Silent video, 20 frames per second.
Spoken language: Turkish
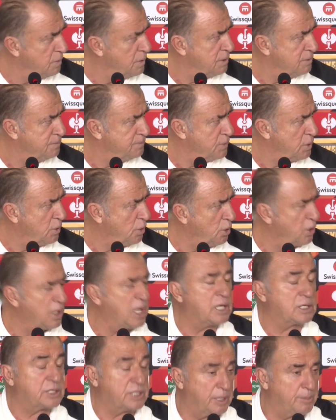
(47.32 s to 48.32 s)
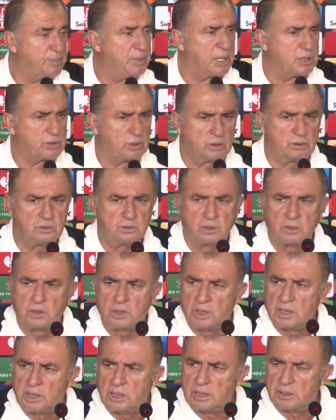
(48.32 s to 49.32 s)
Değil mi? 16. 16'ya pardon.
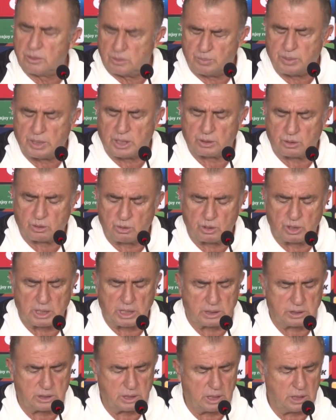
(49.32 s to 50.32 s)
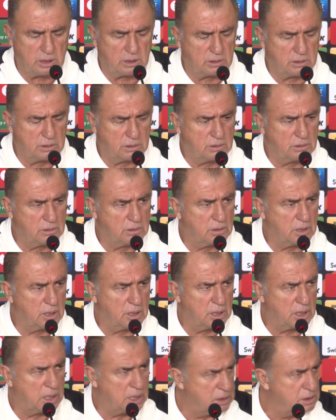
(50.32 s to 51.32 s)
Pardon 16'ya
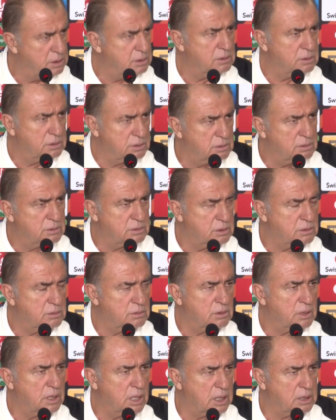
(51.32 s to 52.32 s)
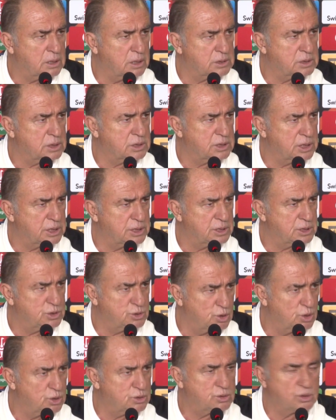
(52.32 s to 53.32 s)
e, yani işte arkası
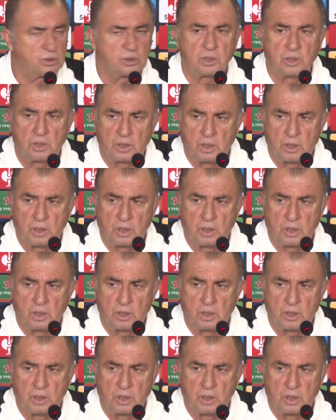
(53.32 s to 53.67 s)
8-4.